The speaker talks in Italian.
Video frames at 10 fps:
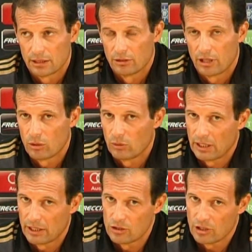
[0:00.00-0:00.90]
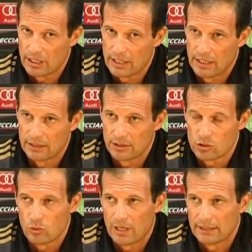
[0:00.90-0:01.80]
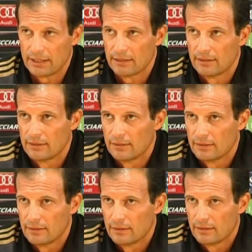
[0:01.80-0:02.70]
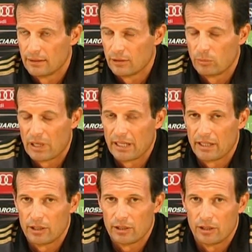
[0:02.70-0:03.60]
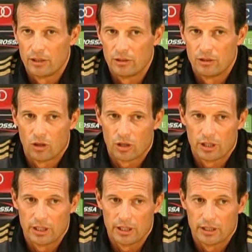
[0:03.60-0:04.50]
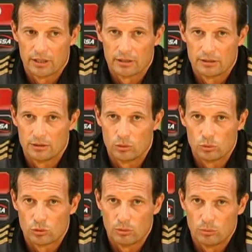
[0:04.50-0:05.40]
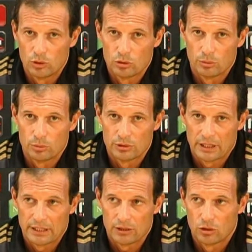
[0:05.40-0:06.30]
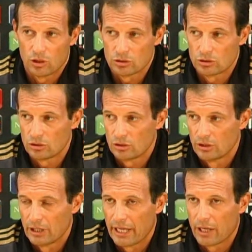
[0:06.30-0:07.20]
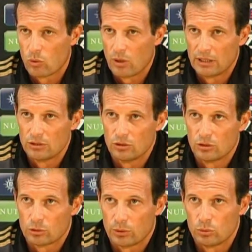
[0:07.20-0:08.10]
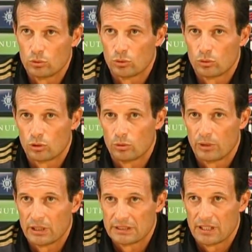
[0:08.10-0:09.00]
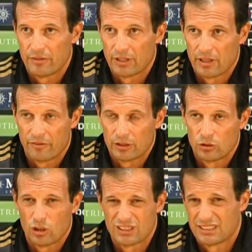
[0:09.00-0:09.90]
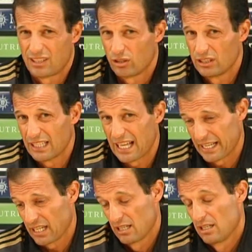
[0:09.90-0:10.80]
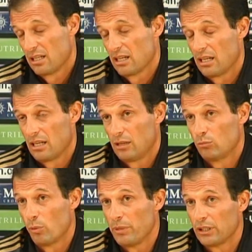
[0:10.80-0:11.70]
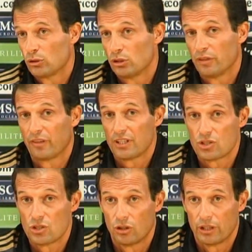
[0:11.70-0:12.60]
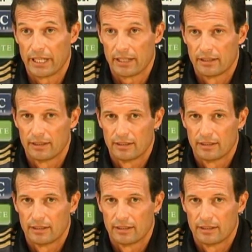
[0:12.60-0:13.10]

che non è uguale che giocare nelle altre squadre, normale hai gli occhi di tutto il mondo puntati addosso e quando soprattutto uno come Stefan che ha fatto cose straordinarie ha un momento di flessione